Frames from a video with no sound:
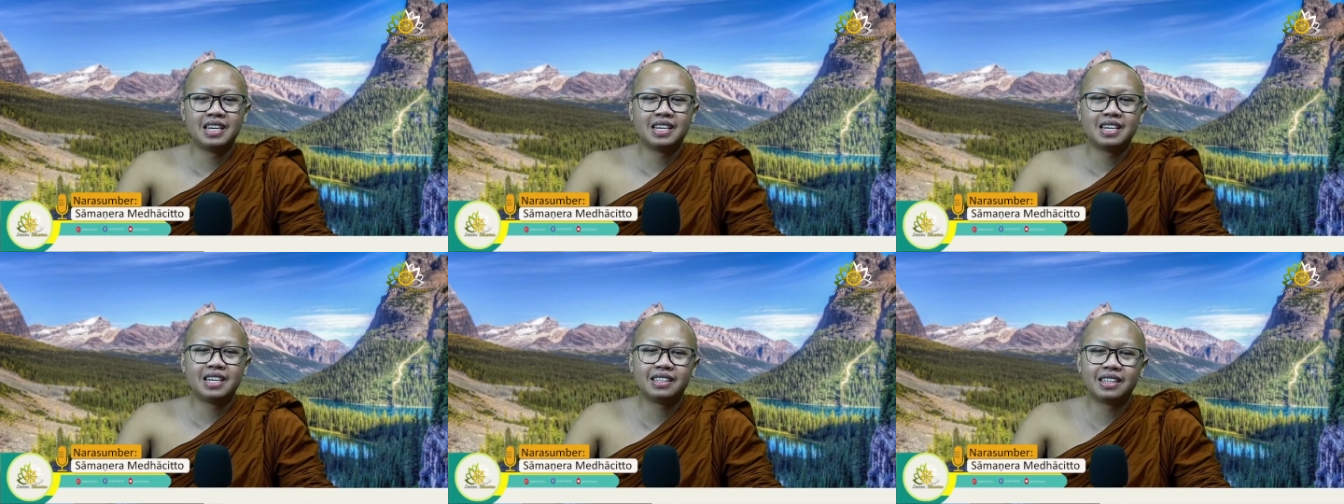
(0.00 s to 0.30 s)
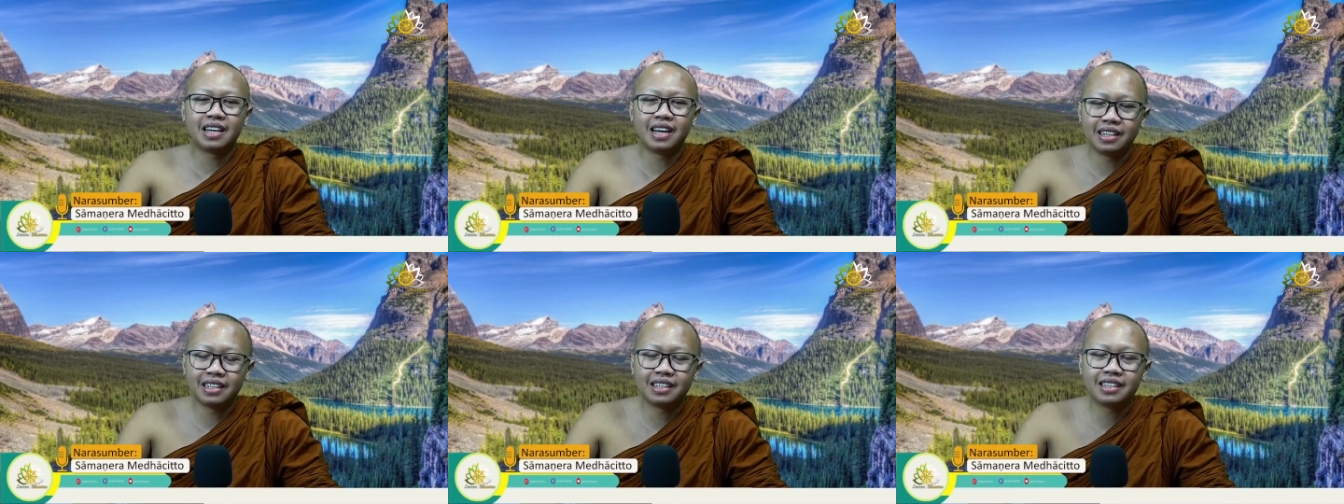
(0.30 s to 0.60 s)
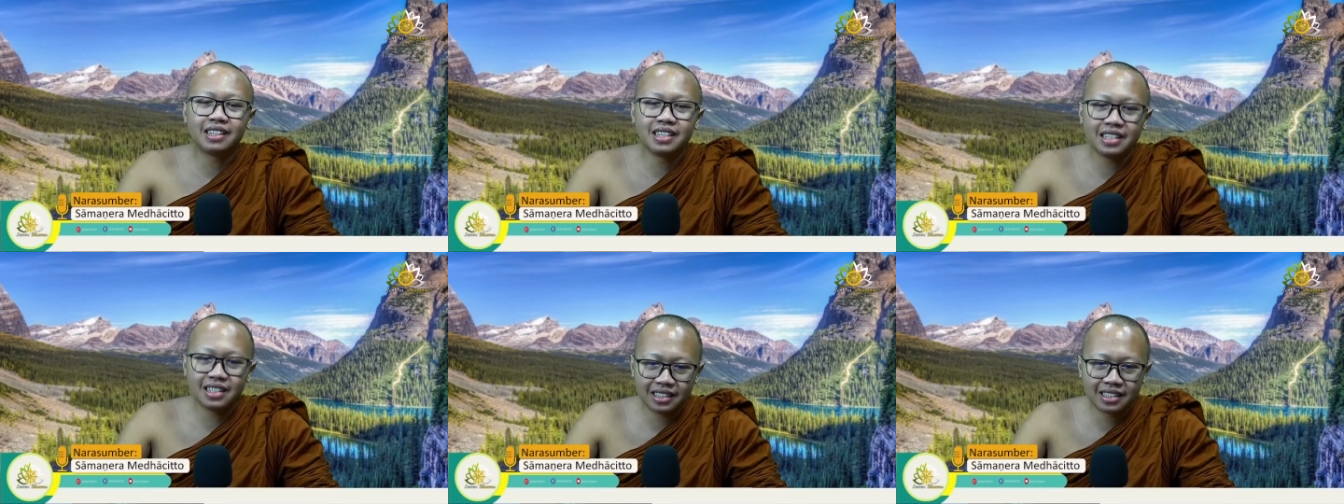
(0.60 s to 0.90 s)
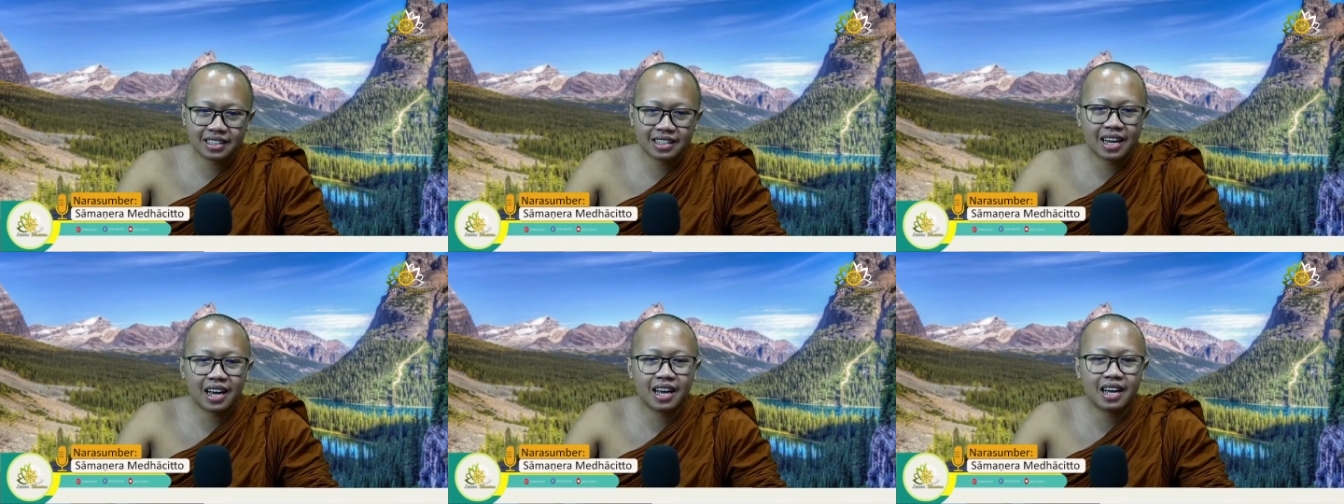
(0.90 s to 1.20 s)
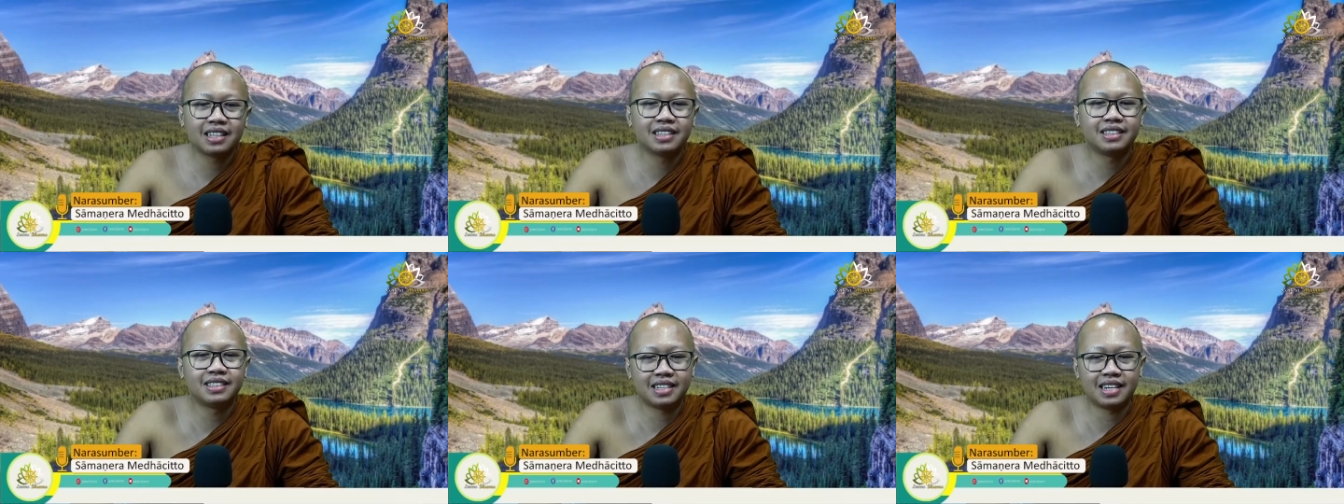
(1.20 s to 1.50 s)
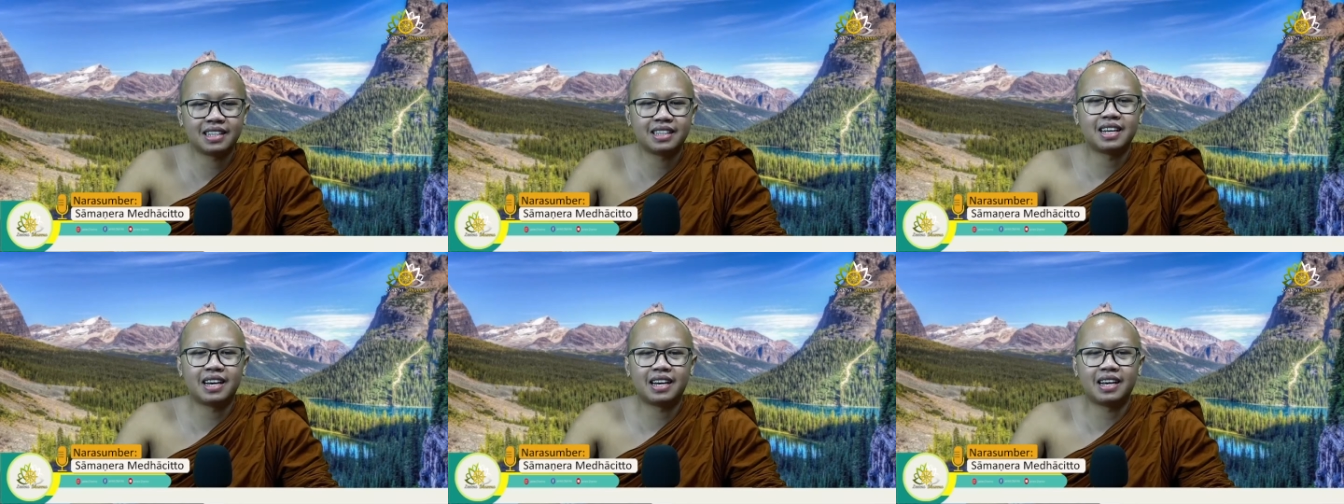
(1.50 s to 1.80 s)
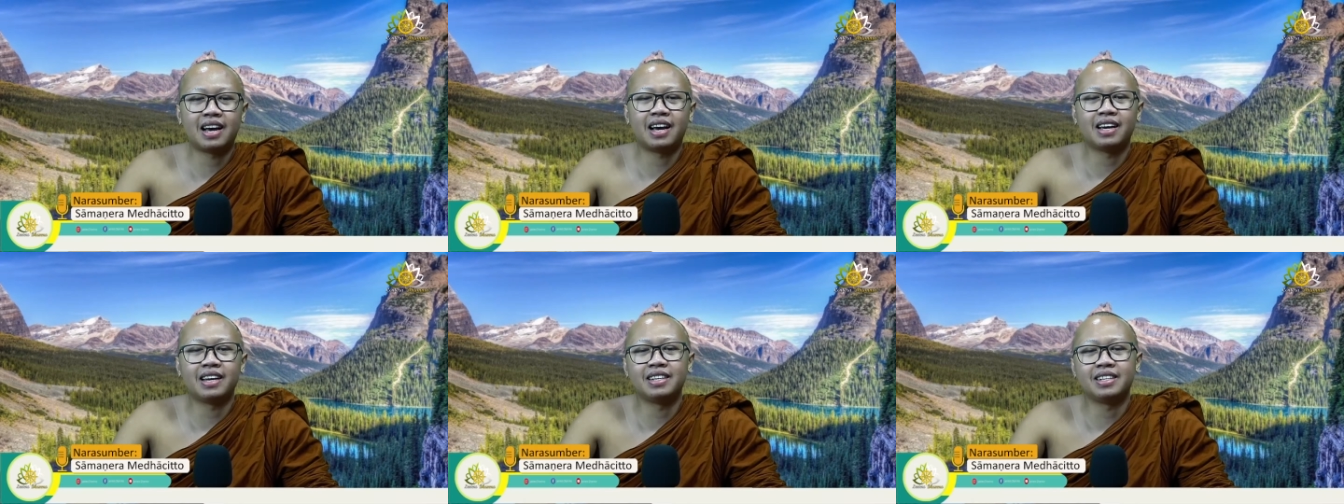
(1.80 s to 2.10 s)
dari kisah
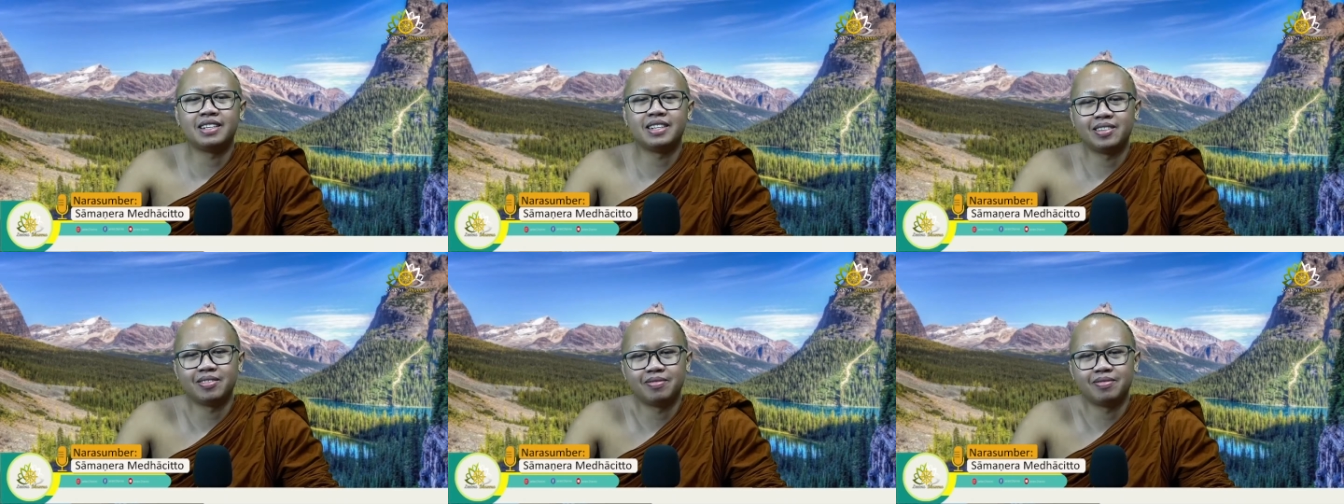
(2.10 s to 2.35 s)
Jataka ini.